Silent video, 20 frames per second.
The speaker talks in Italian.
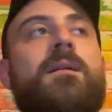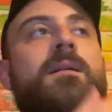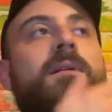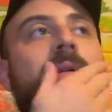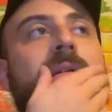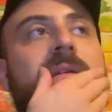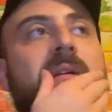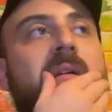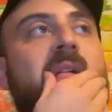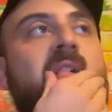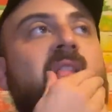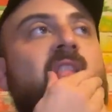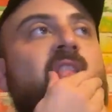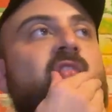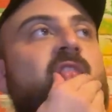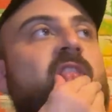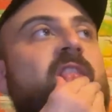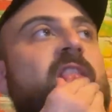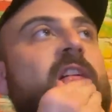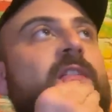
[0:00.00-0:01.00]
eh,
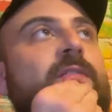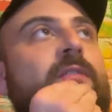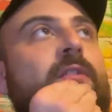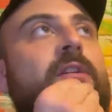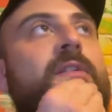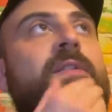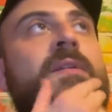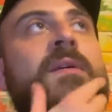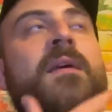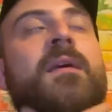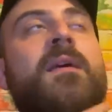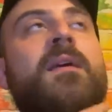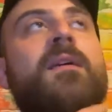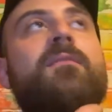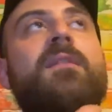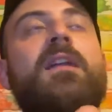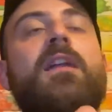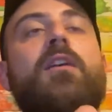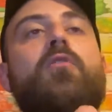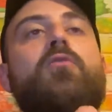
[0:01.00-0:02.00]
decidetela voi,
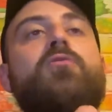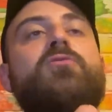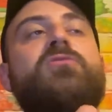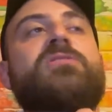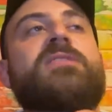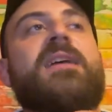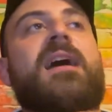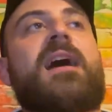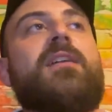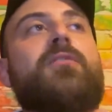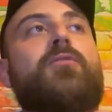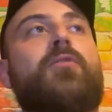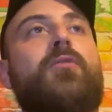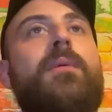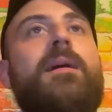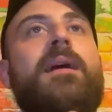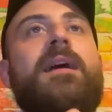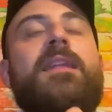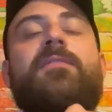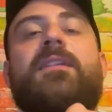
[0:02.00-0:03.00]
viene accostato,
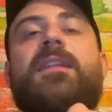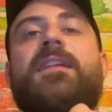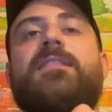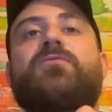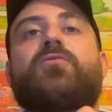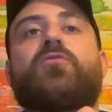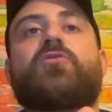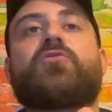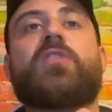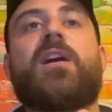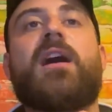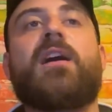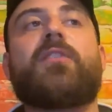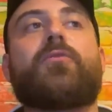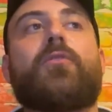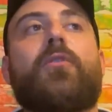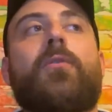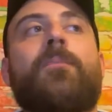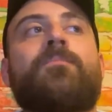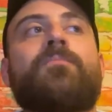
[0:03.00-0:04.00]
magari viene
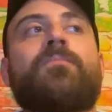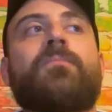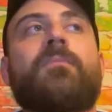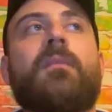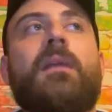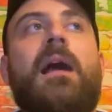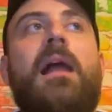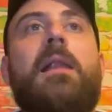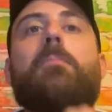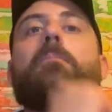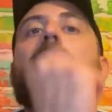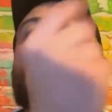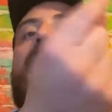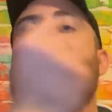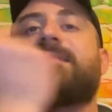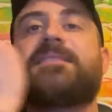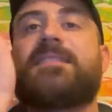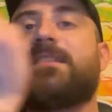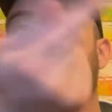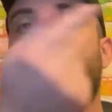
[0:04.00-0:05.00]
associato al
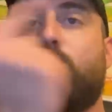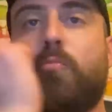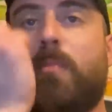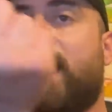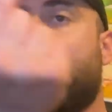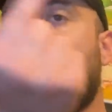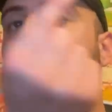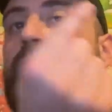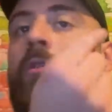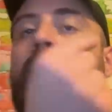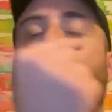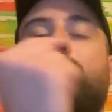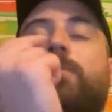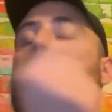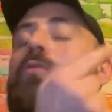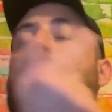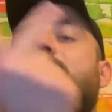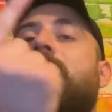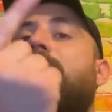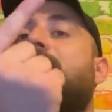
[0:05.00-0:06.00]
pressing sul mercato di
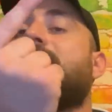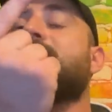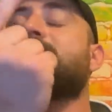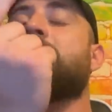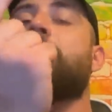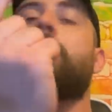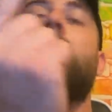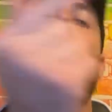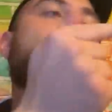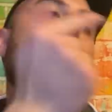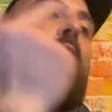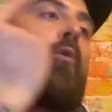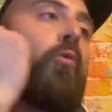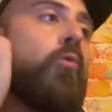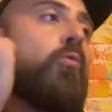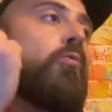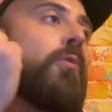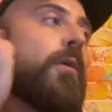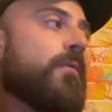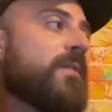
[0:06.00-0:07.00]
un inglese, ma
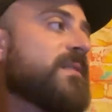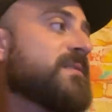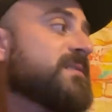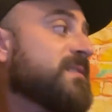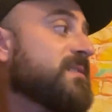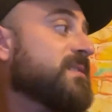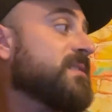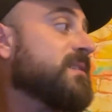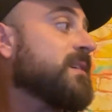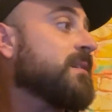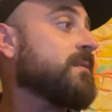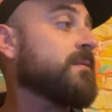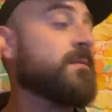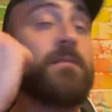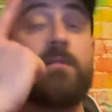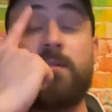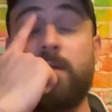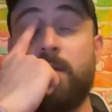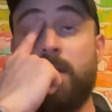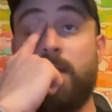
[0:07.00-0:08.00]
qualunque questa sia,
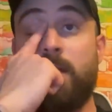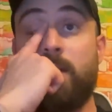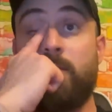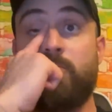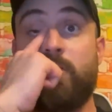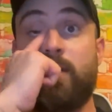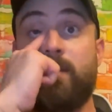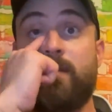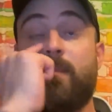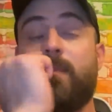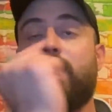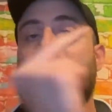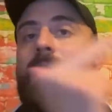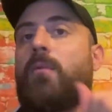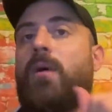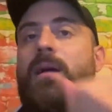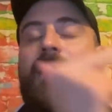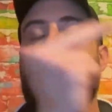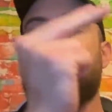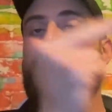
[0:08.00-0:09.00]
cioè se
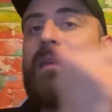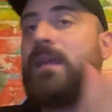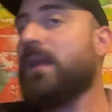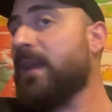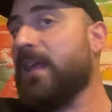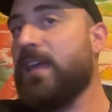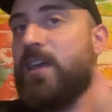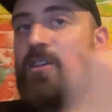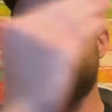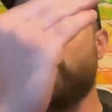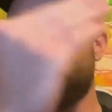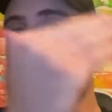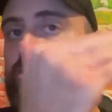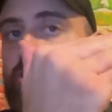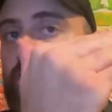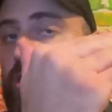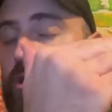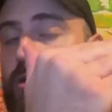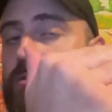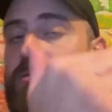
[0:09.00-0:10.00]
parliamo anche di relegation
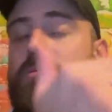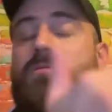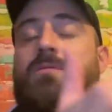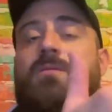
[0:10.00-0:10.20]
zone,